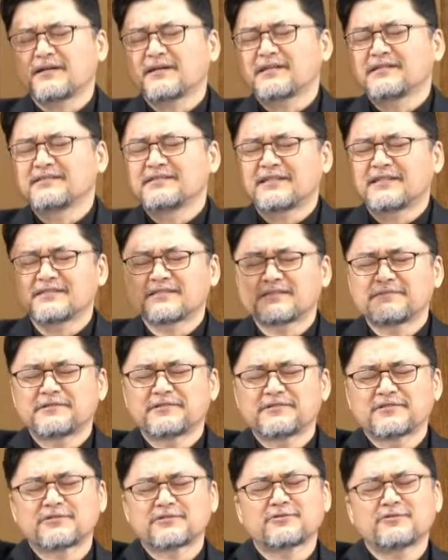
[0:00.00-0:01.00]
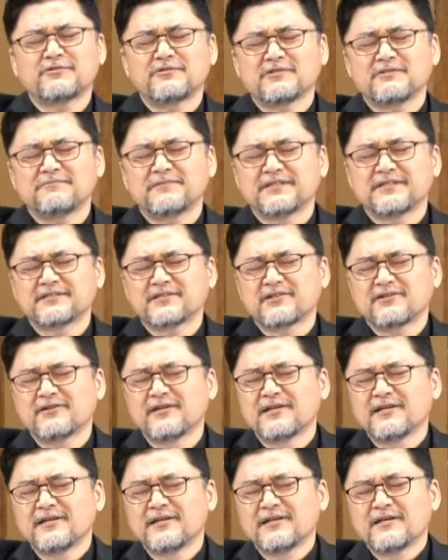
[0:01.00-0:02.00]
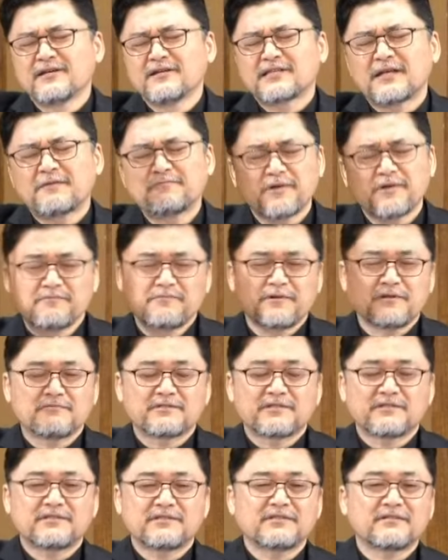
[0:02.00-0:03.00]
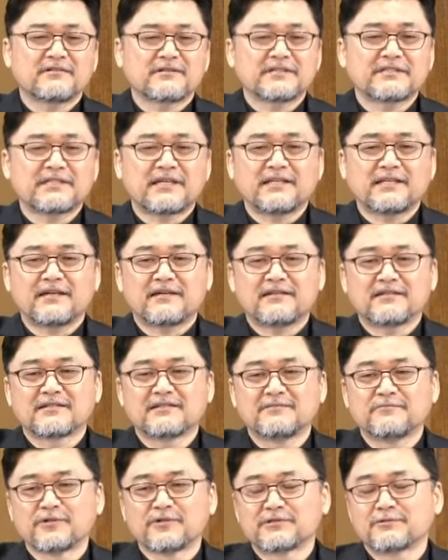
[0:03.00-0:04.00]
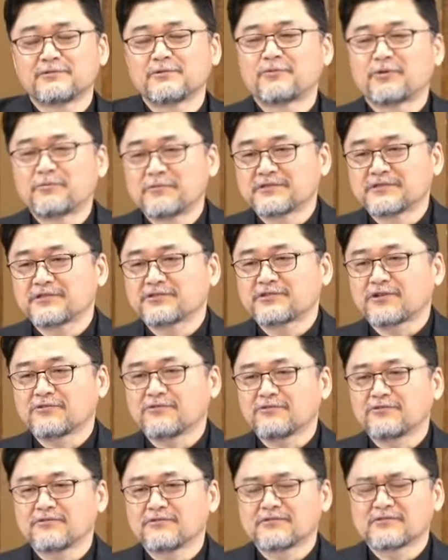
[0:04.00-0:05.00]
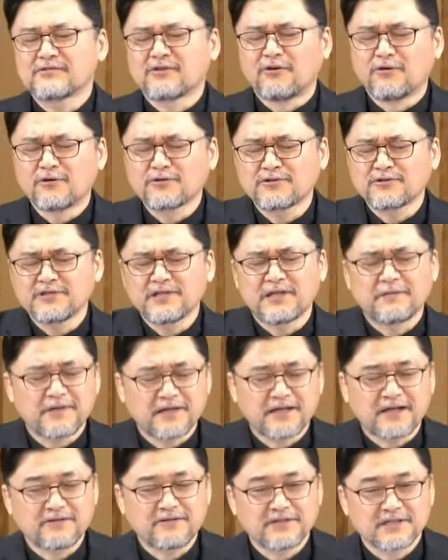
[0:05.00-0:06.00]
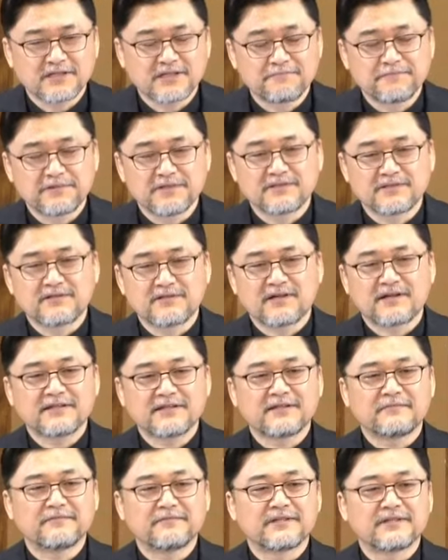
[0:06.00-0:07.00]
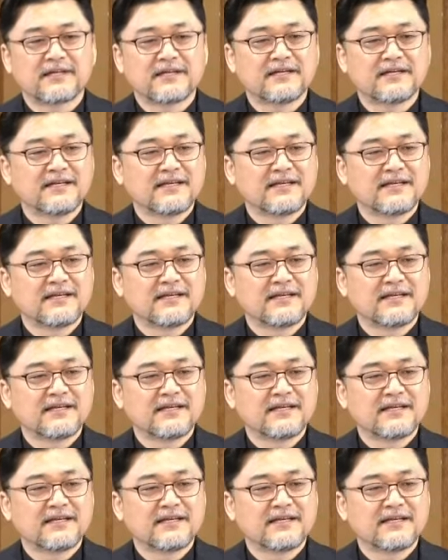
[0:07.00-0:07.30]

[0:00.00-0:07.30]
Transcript: 인상 쓰면서 손 들면서 땀 뻘뻘 흘면서 뜨겁게 찬양하는 그 모습을 보면서 저도 더욱더 예배 가운데 깊이 들어가게 됩니다.